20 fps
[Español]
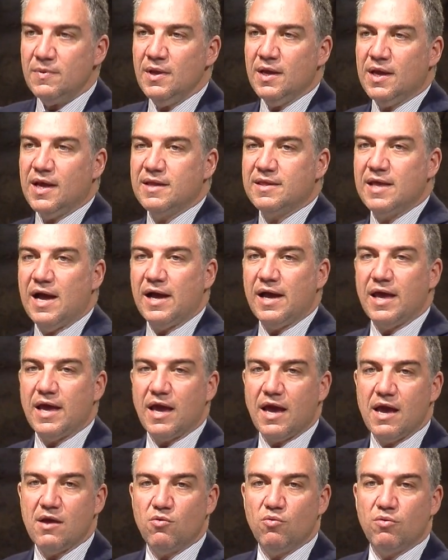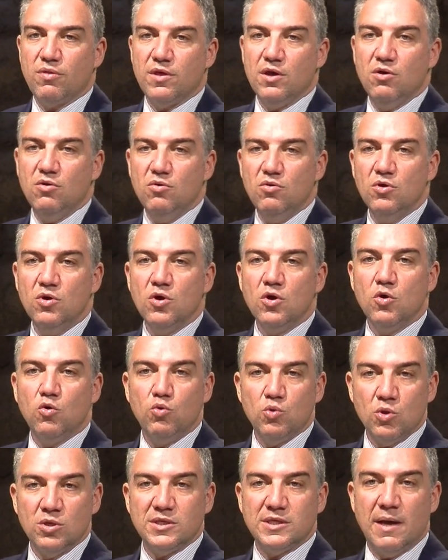que están en ejecución,
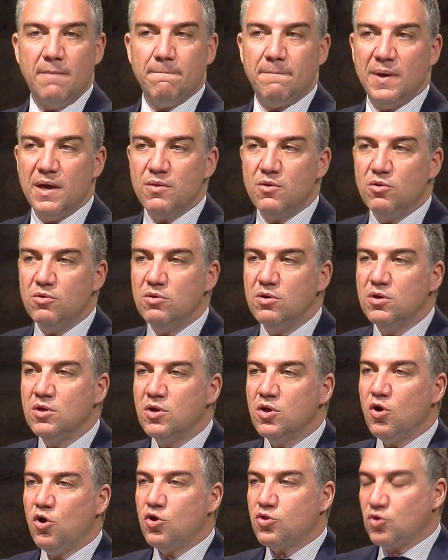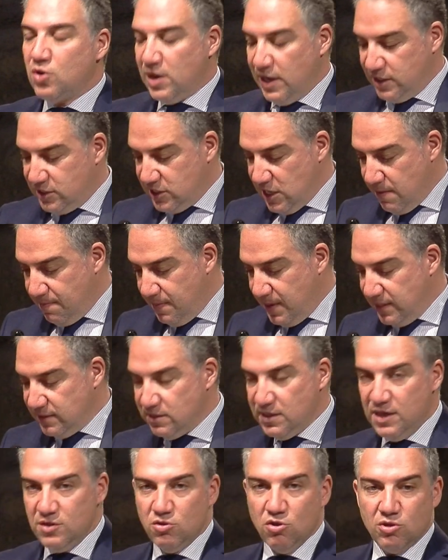uno en San Pedro, otro en Las
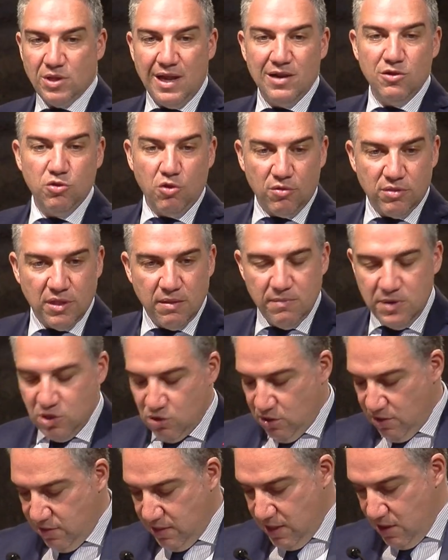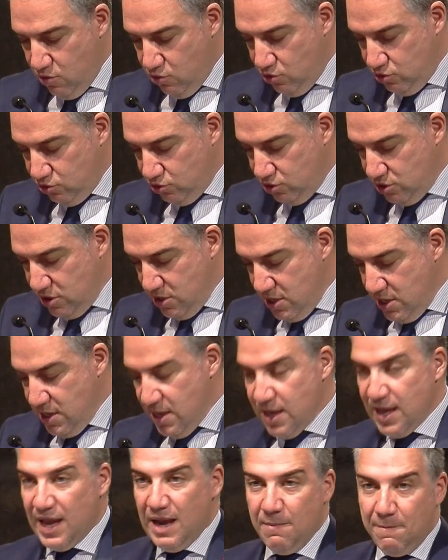Chapas, en total 12 millones de euros.
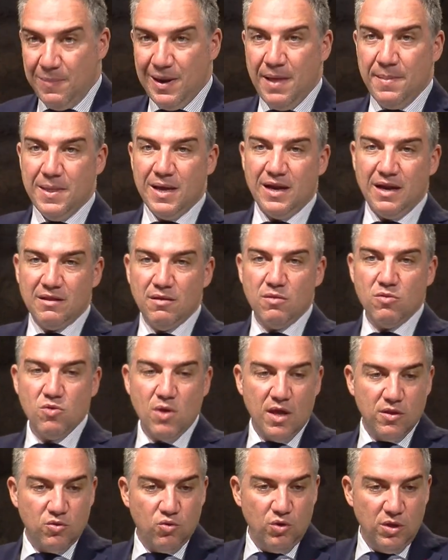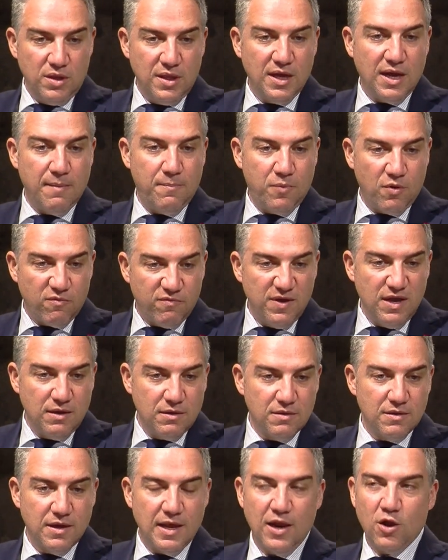El plan de grandes ciudades turísticas, por
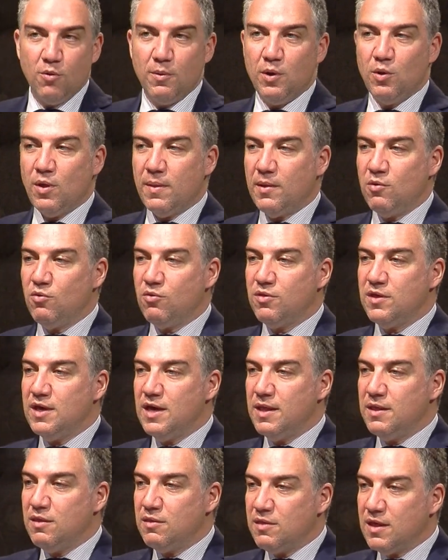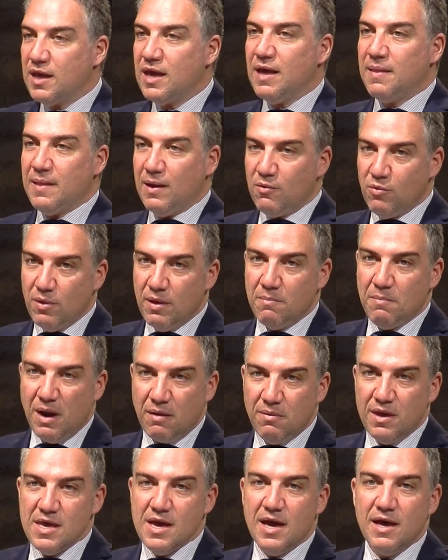fin, el Gobierno de Andalucía dice que en
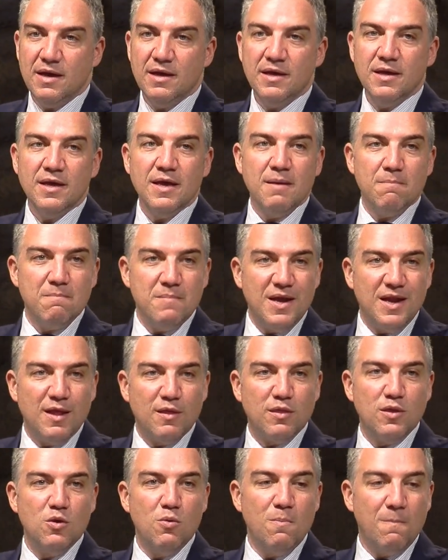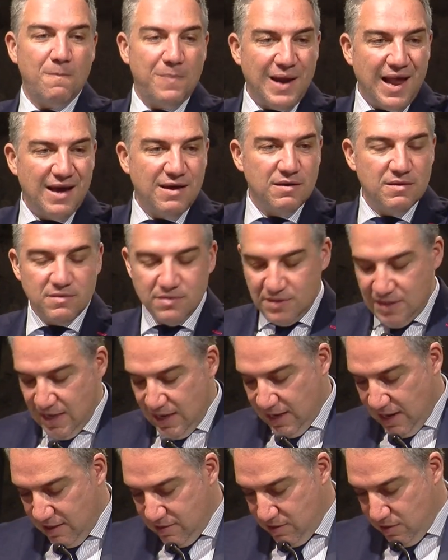Marbella merece un plan de
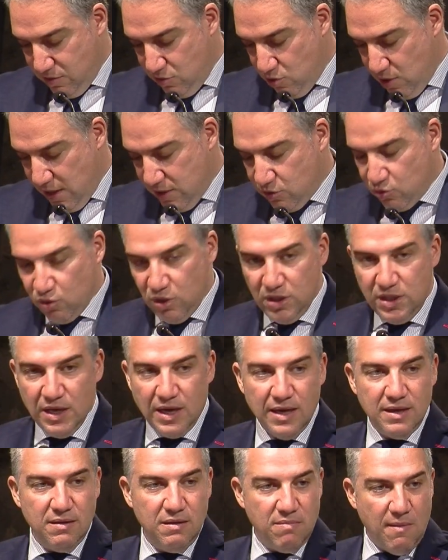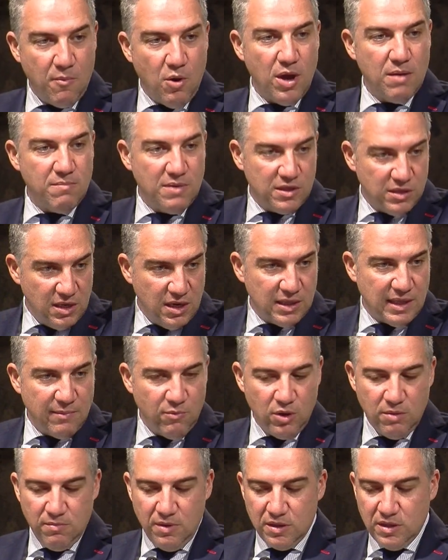grandes ciudades turísticas y vamos a invertir,
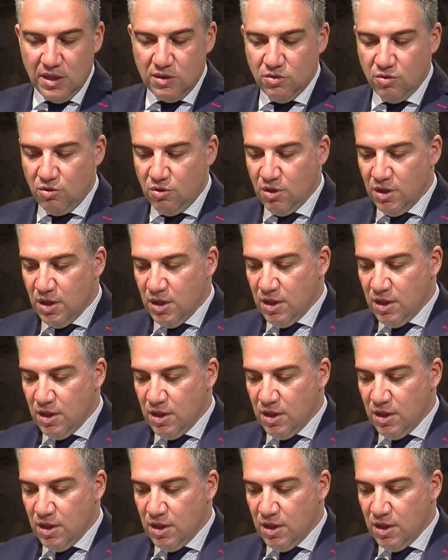estamos invirtiendo